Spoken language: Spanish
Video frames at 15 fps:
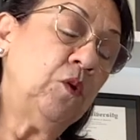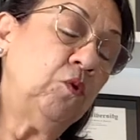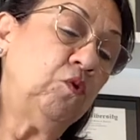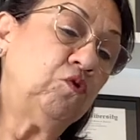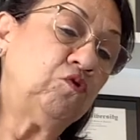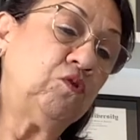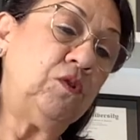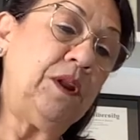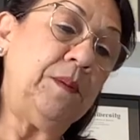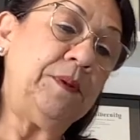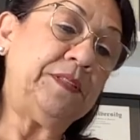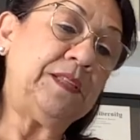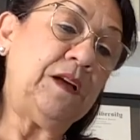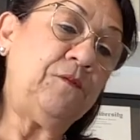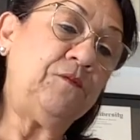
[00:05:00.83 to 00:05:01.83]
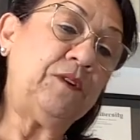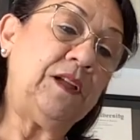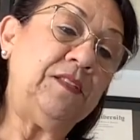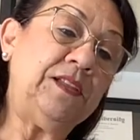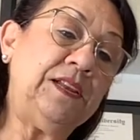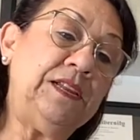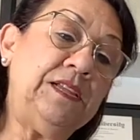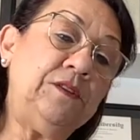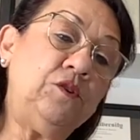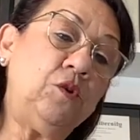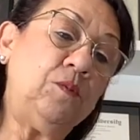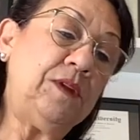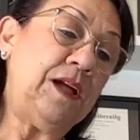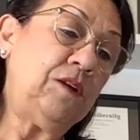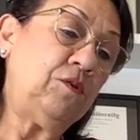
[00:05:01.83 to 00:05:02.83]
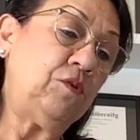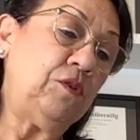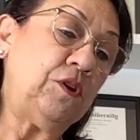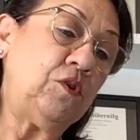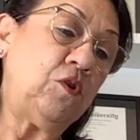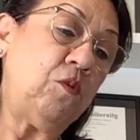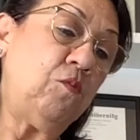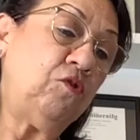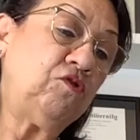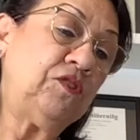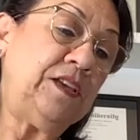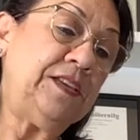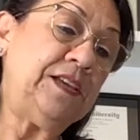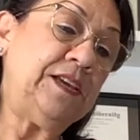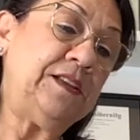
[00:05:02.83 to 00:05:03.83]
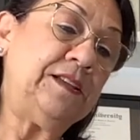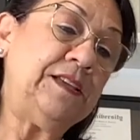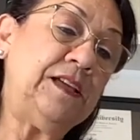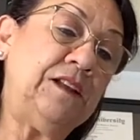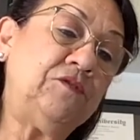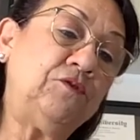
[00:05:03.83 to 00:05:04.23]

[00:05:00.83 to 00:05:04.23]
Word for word: Usó la metáfora del lirio blanco de cómo se hiergue al